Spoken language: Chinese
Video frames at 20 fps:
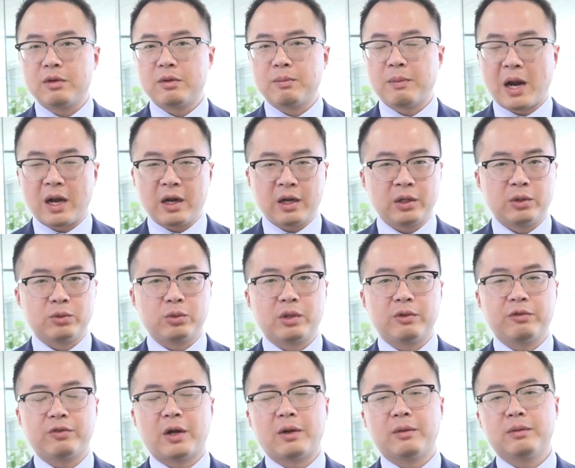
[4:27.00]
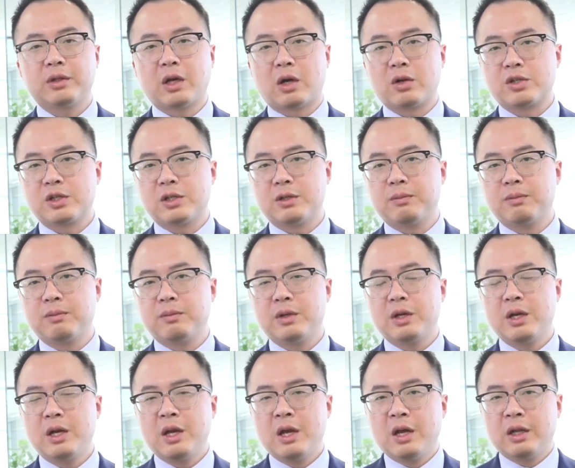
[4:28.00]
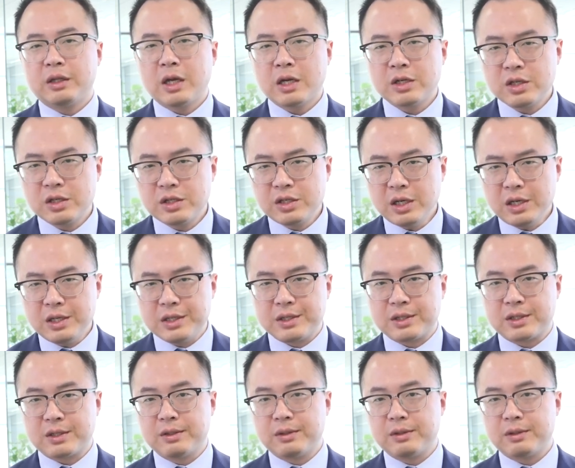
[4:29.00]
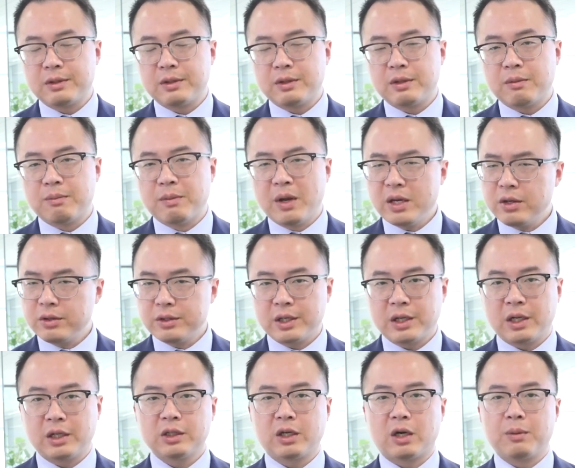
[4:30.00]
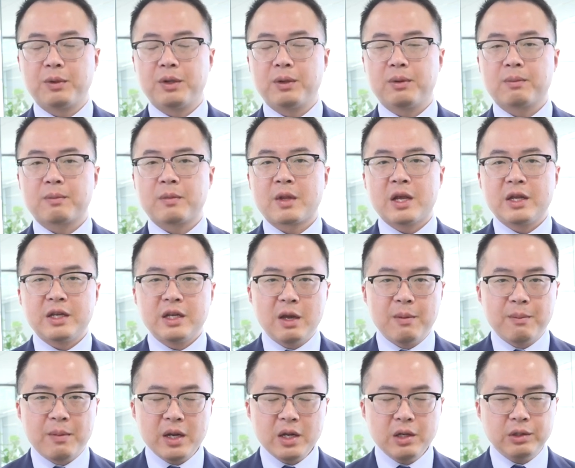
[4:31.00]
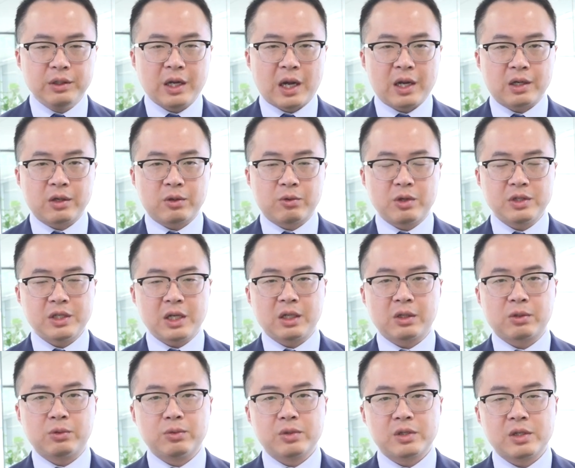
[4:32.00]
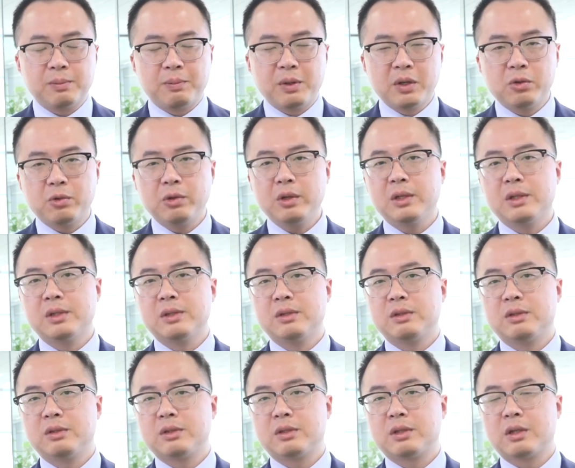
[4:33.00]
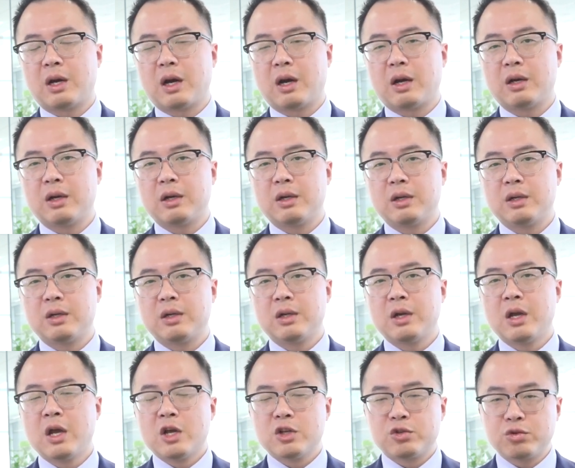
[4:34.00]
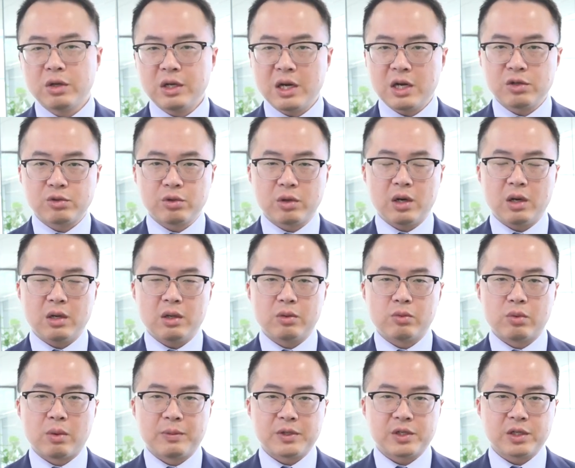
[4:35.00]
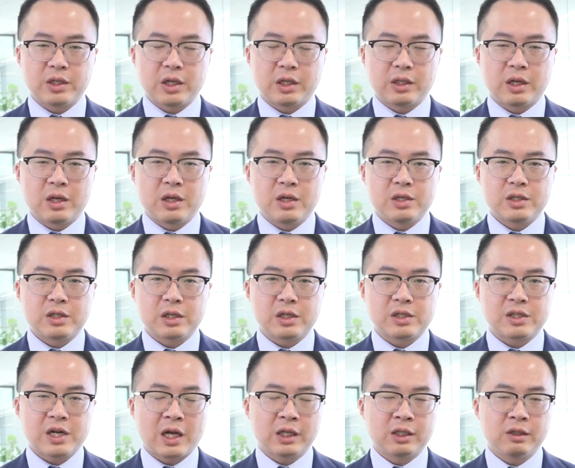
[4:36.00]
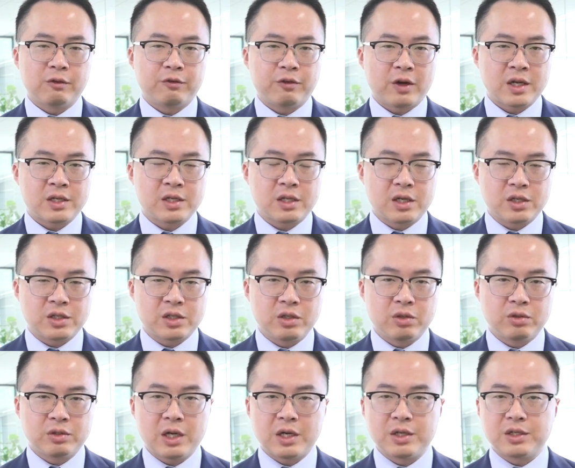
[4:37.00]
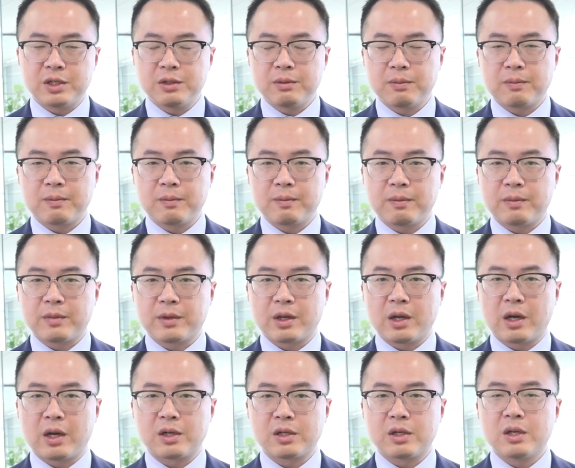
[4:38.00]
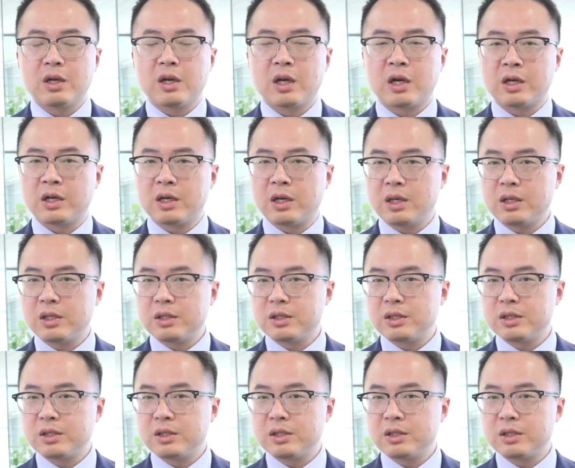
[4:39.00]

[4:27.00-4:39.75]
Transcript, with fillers: 买了很多的房导致的，但是这一次没有银行倒闭，也没有哪个国家的股市崩溃，啊，虽然说我们知道呢，这个沙特发起了石油战争，啊和